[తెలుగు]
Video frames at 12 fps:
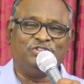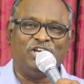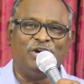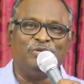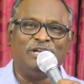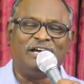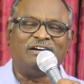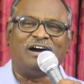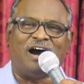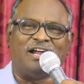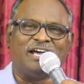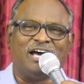దేవుని
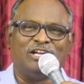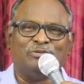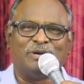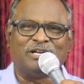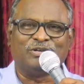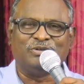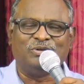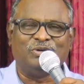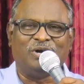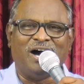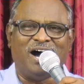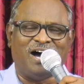కార్యాలు మనకు
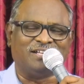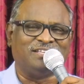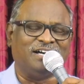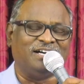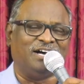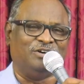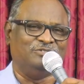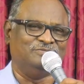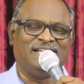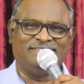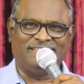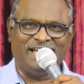అర్థం కావు
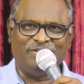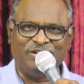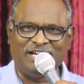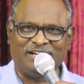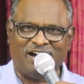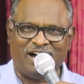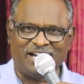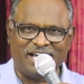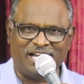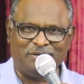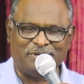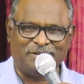దేవుని
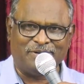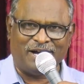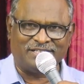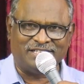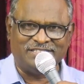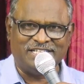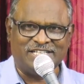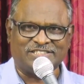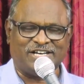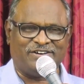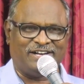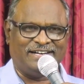కార్యాలు మనం అర్థం
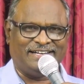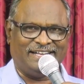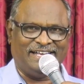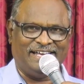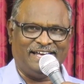చేసుకోవాలంటే